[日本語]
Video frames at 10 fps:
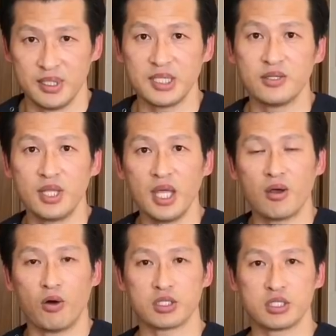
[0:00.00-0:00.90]
ですので
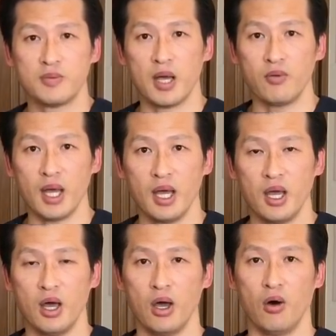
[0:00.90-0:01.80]
骨盤は
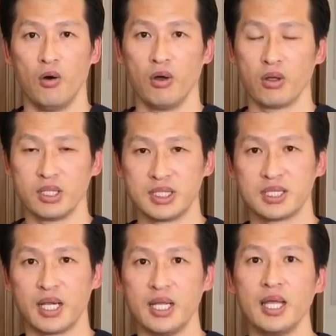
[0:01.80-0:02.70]

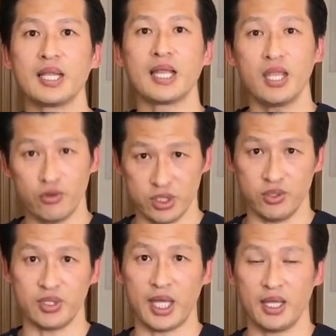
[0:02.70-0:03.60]
しっかり立てるような
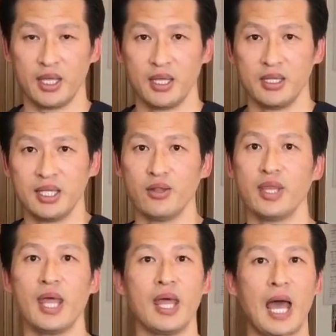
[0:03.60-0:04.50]
状態なの
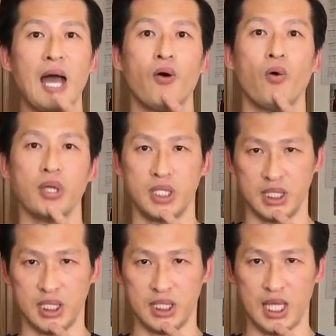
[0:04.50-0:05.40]
で顎を
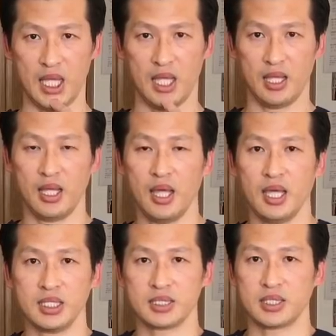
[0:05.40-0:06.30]
引いて
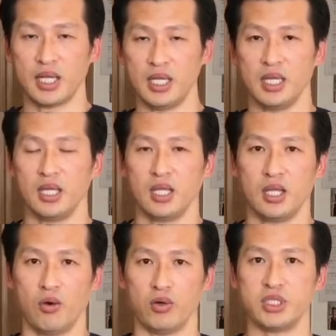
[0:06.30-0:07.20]
しっかり
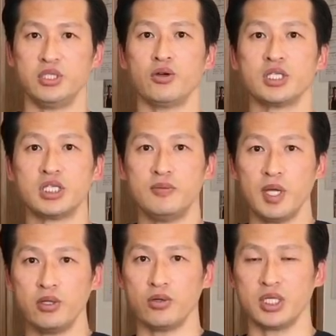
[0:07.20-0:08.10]
お尻を締
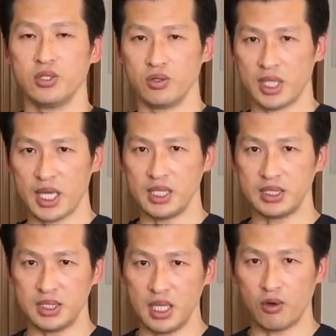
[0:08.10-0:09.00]
めるような状態に
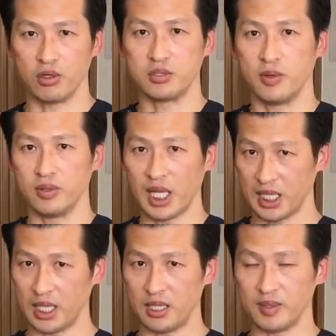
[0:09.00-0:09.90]
して骨盤を立
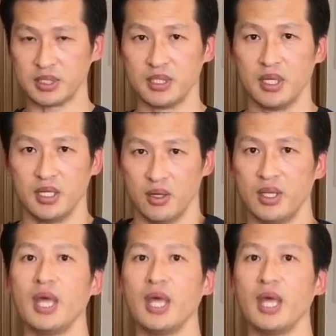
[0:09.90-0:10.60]
てていきますなの